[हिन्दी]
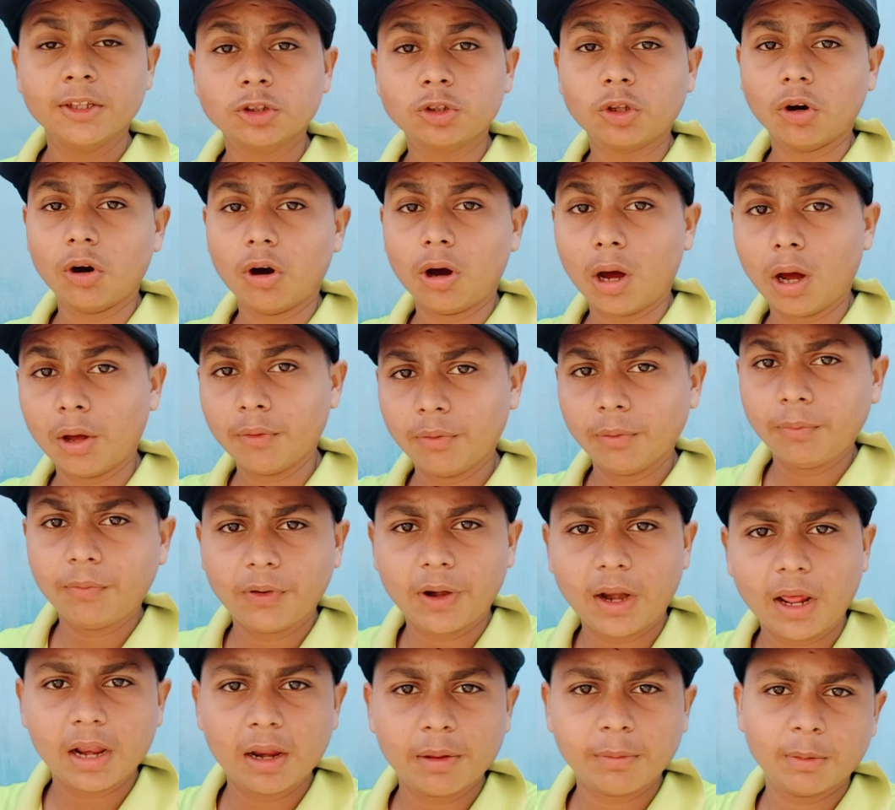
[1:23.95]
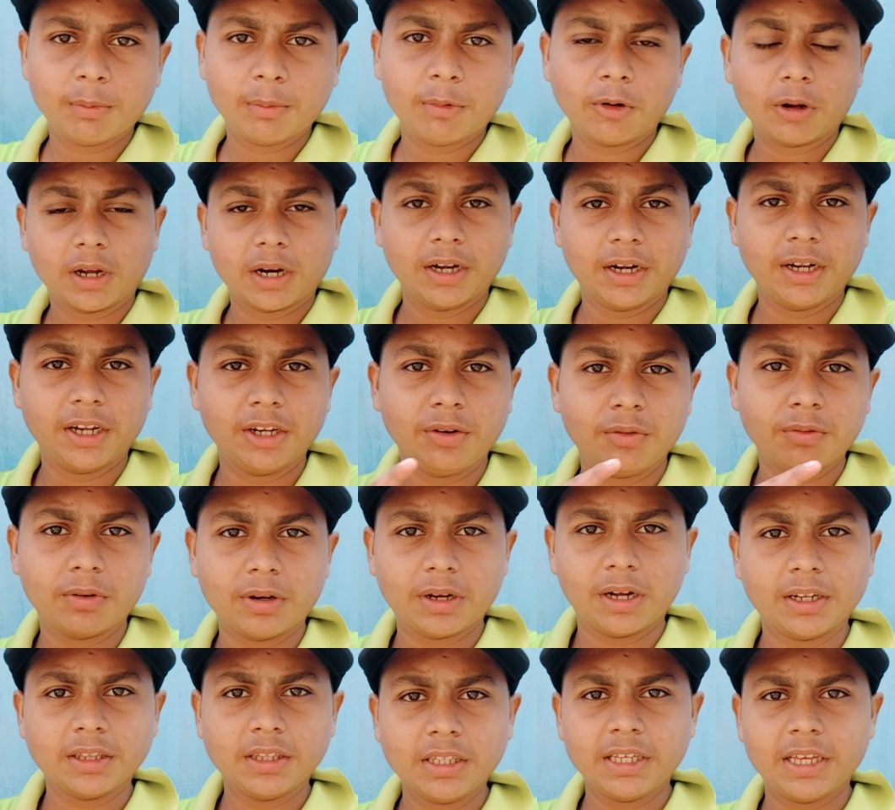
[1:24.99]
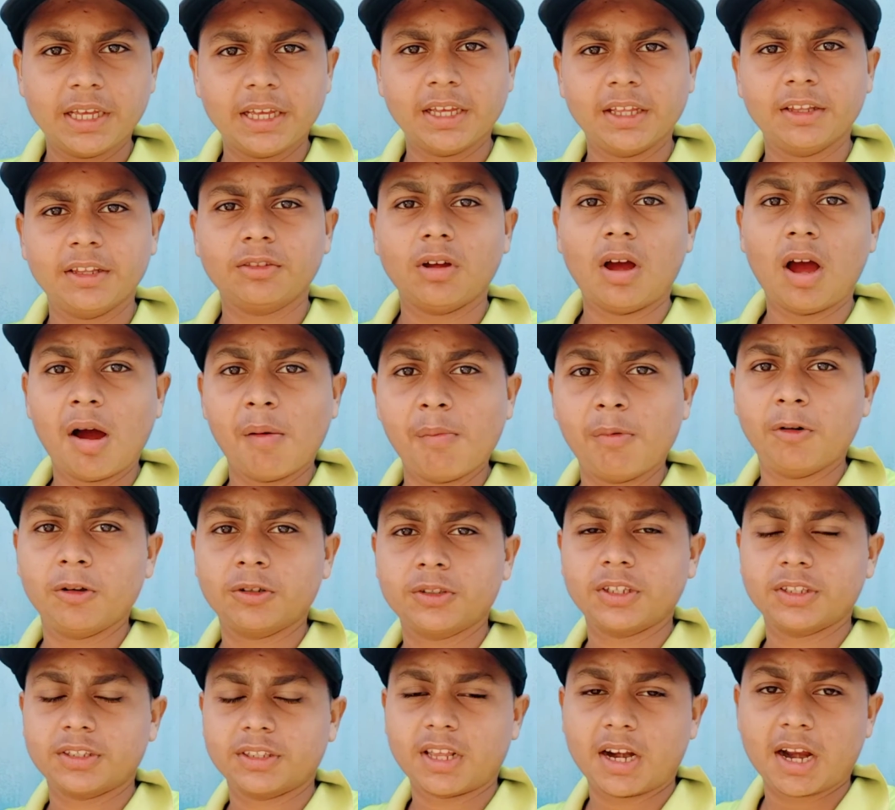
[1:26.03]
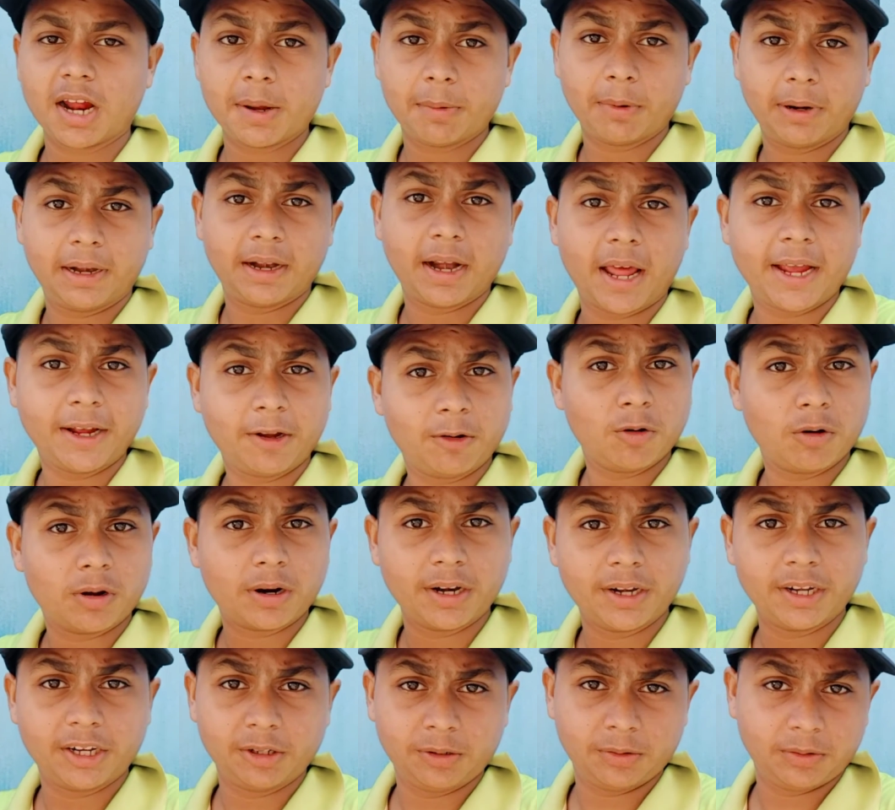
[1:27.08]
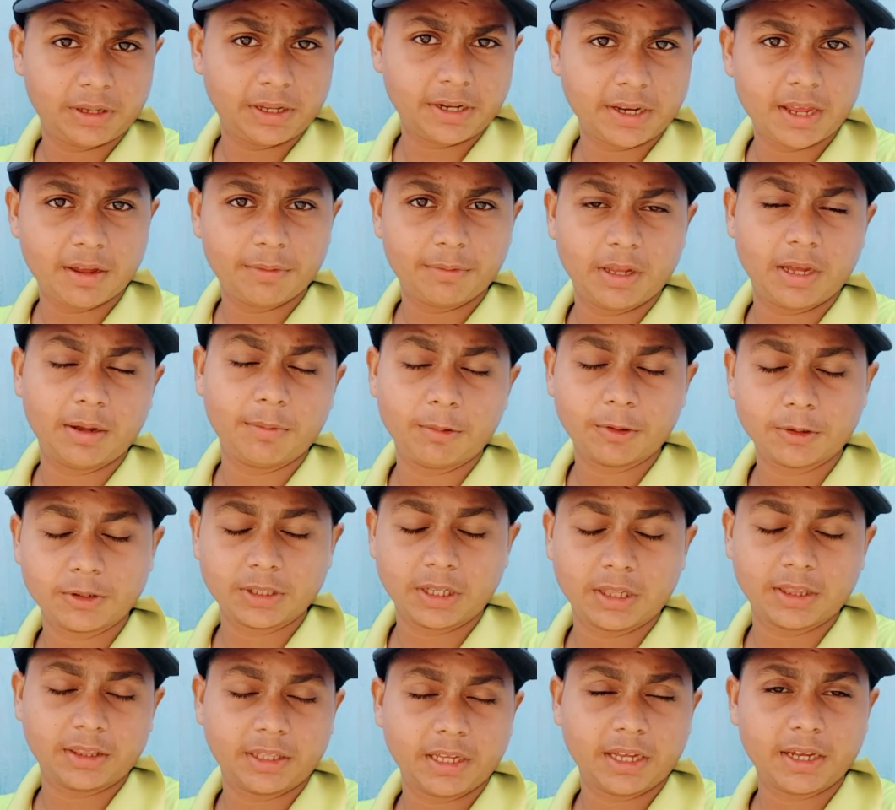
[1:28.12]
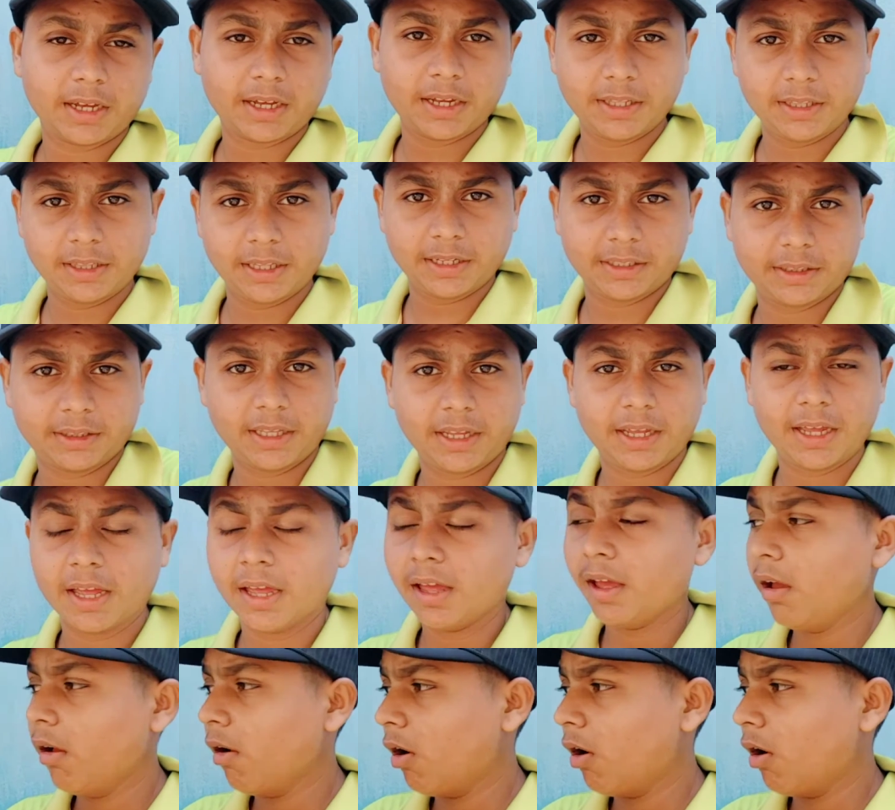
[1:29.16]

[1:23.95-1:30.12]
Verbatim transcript: तो अभी फ़िलहाल अभी हम लोग कंटिन्यू कर दिए हैं तो आप लोग सब्सक्राइब एंड लाइक को कंटिन्यू करिए अभी हम लोग चलते हैं कहीं देखते हैं